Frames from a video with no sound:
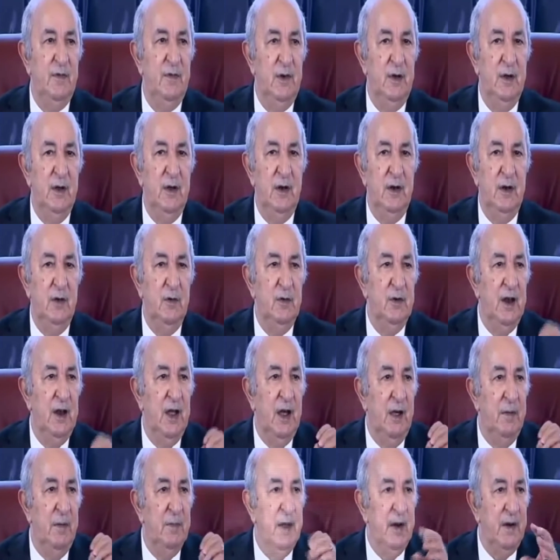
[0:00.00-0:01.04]
في اللون
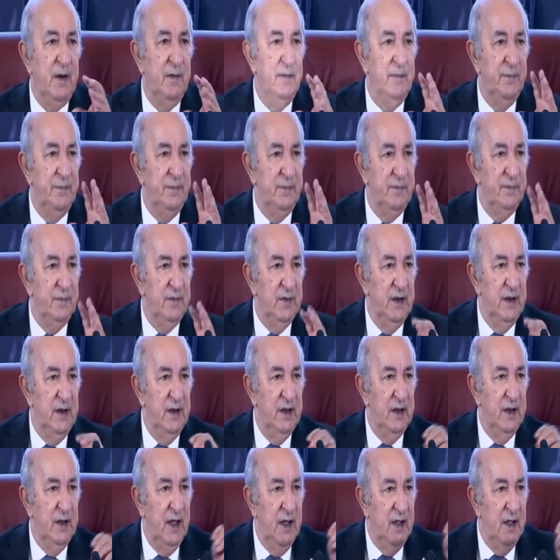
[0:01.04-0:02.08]
الاحمر
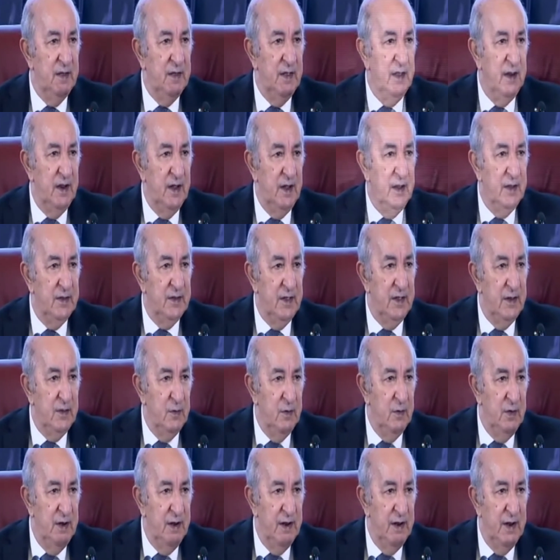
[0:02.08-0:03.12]
اللي اخضر اخضر
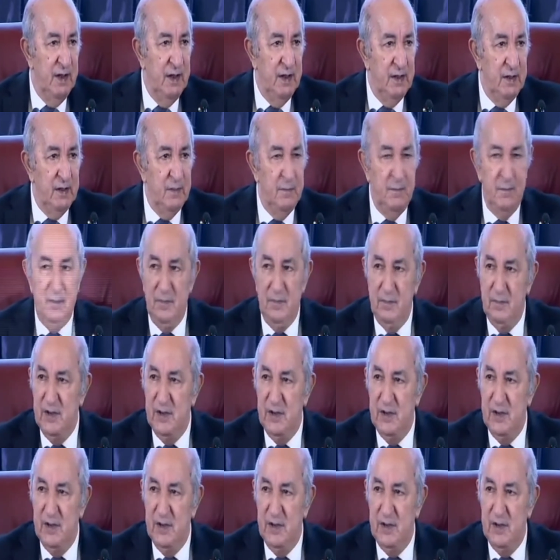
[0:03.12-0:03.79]
واللي راه